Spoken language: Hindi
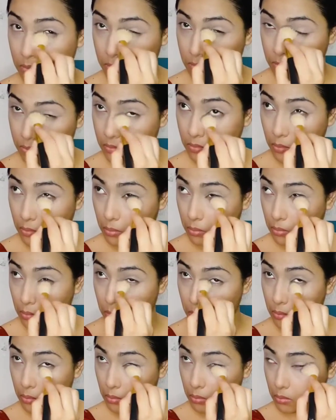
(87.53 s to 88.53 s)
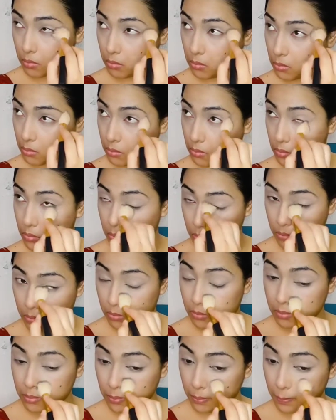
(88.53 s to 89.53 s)
हाथ लगता है तो मुझे उससे
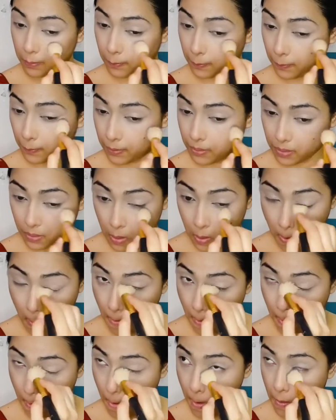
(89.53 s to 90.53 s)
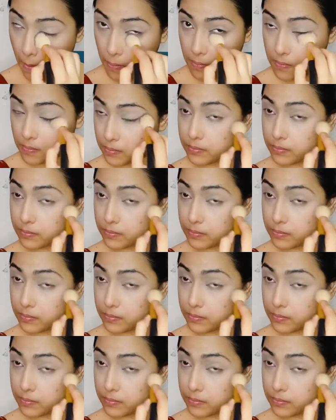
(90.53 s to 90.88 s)
अच्छा तो ब्रश ही लग रहा है